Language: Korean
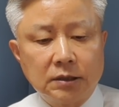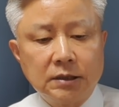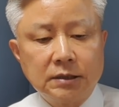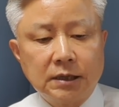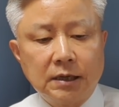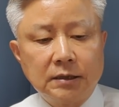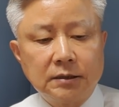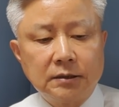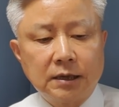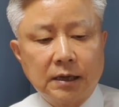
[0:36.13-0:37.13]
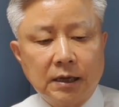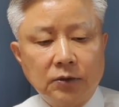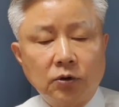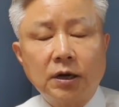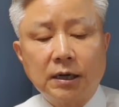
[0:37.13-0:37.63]
기자들에게
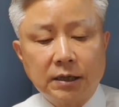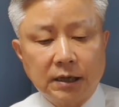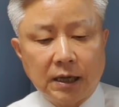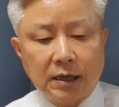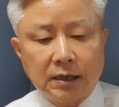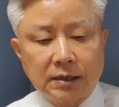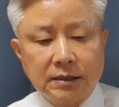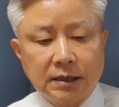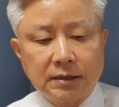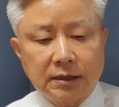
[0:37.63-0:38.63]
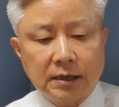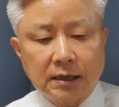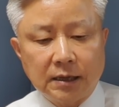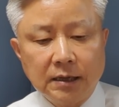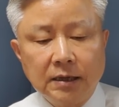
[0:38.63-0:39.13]
돌아가는 길에
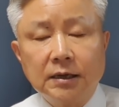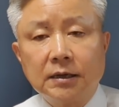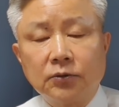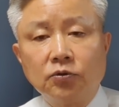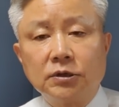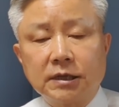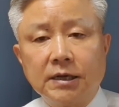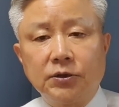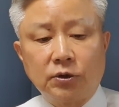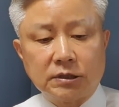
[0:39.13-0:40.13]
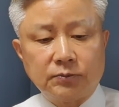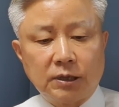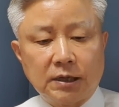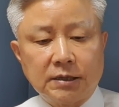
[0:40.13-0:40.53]
기자들에게 둘러싸이기도 했습니다.